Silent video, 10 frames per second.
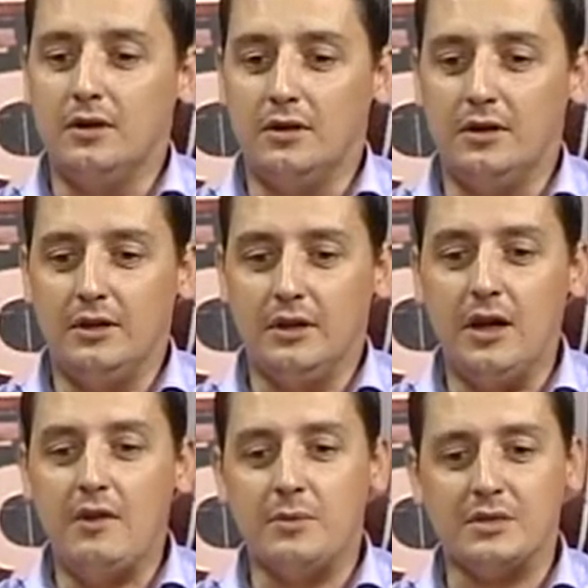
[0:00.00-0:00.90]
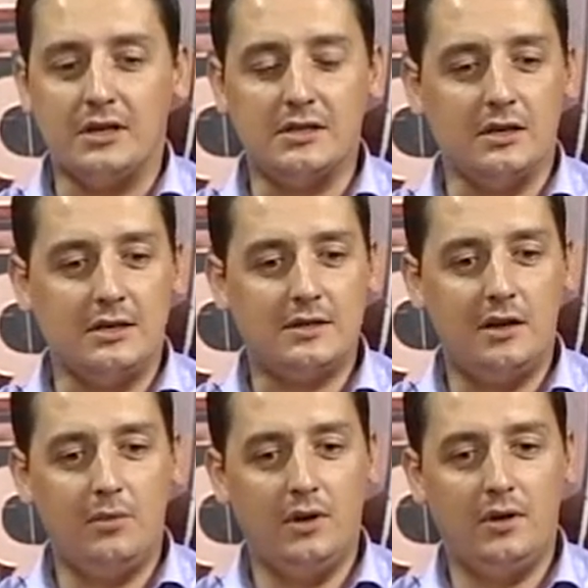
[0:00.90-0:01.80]
э, как вам сказать,
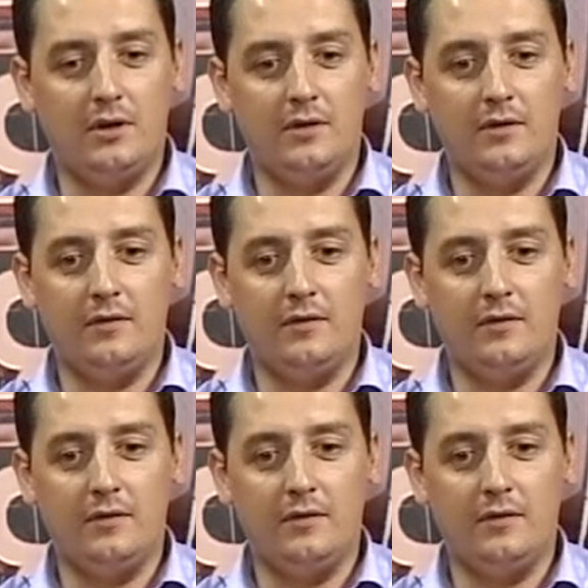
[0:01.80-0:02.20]
самое